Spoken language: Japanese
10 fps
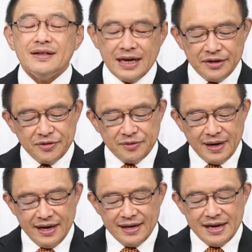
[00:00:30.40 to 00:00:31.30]
タイトル
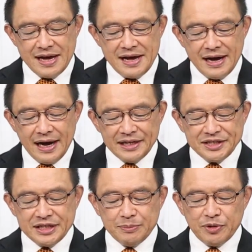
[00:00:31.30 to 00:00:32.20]
は「悪
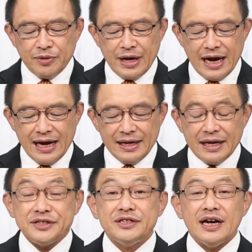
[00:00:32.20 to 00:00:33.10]
しき者が
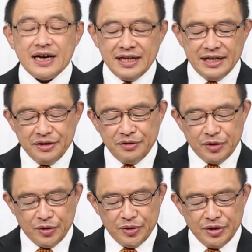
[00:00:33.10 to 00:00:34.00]
安らかに生きる
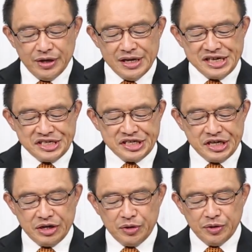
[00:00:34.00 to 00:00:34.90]
よ」
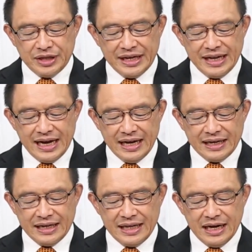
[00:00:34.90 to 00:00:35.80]
信仰的な
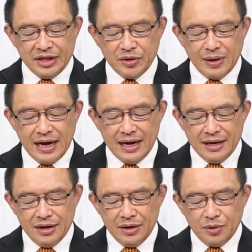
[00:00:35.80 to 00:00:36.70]
期待とは
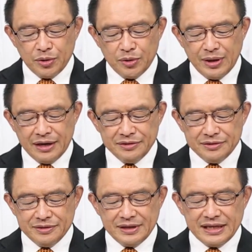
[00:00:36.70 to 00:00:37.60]
異な
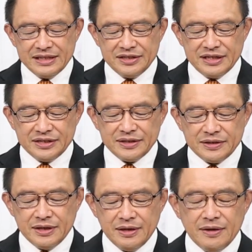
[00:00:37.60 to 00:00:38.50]
る現実です
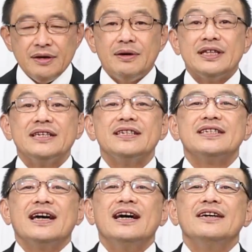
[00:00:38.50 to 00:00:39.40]
私た
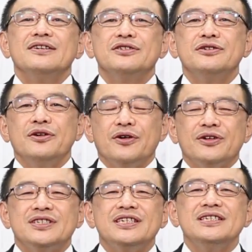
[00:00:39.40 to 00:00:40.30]
ちが主
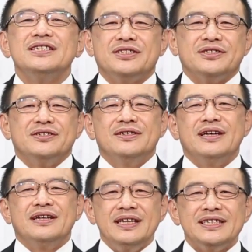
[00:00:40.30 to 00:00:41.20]
の真実
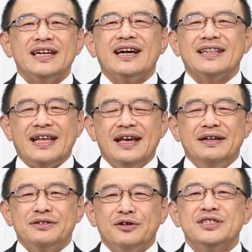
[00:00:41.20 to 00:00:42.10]
に従って
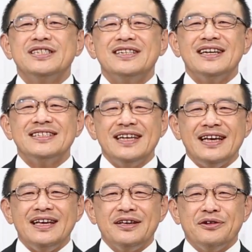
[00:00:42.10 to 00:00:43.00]
それを信頼し
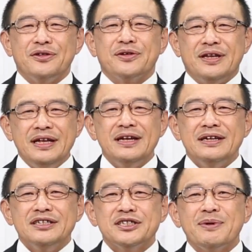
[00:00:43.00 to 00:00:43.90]
て生きるときに
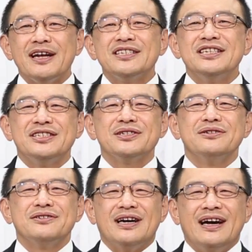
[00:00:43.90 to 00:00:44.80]
素晴らしい祝
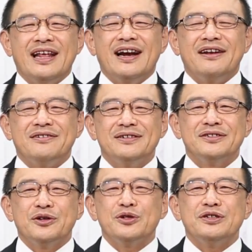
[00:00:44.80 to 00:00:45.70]
福が得られる
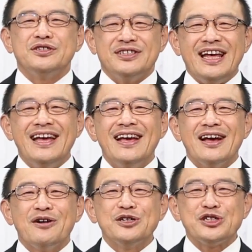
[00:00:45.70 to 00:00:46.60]
そのことについて
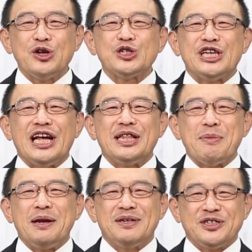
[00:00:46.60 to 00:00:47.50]
ご一緒に教えられて
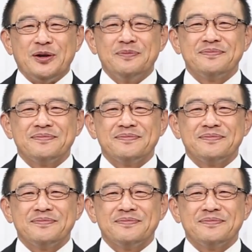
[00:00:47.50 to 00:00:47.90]
まいりましょ